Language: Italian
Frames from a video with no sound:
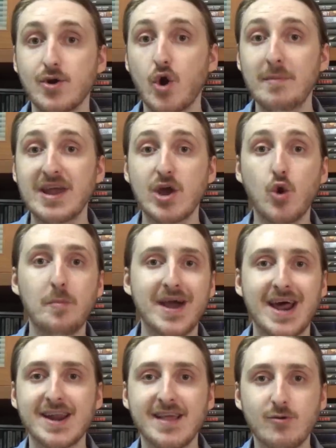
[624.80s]
Come
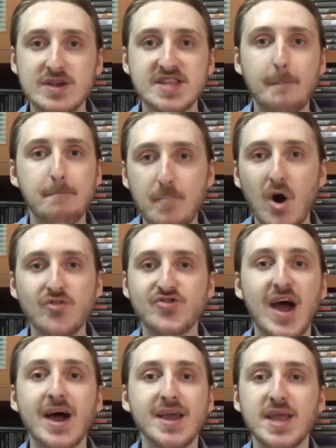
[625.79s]
recuperare da questa
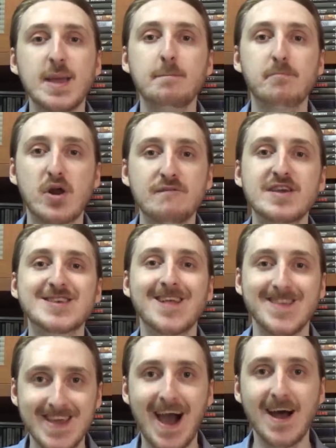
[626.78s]
botta improvvisa
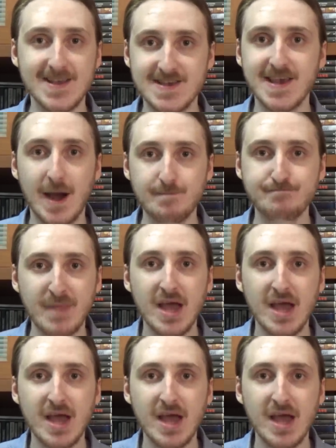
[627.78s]
di ansia?